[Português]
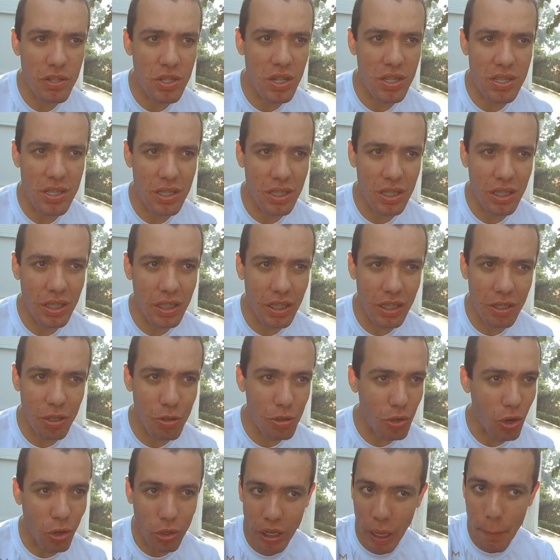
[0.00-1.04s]
sozinha
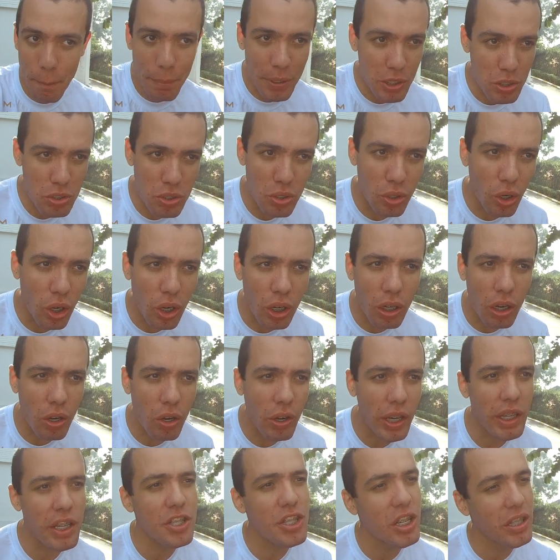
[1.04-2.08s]
ou qualquer pessoa
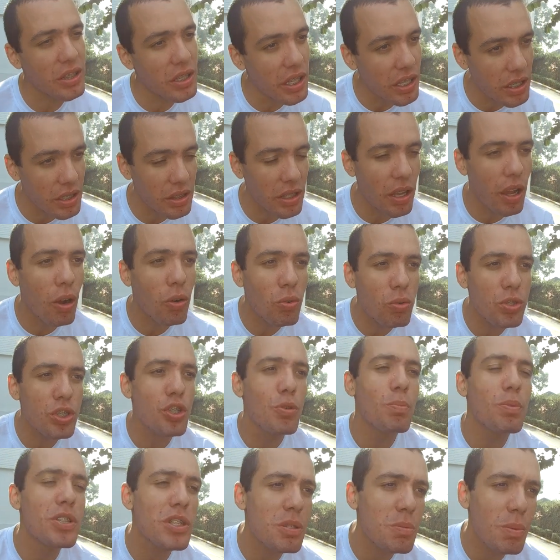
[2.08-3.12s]
ou ela já tem que ter algum
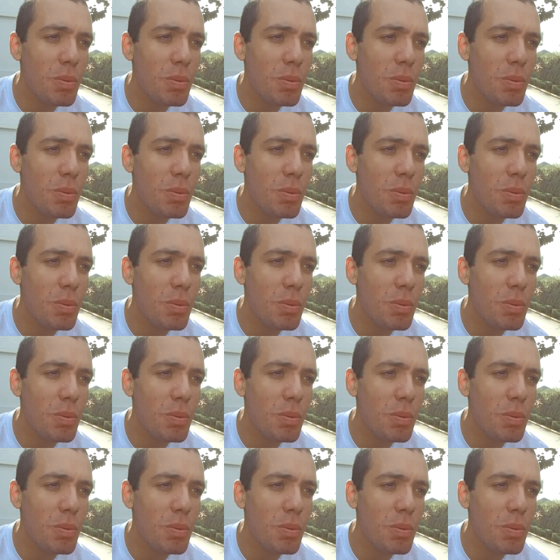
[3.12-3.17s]
tipo de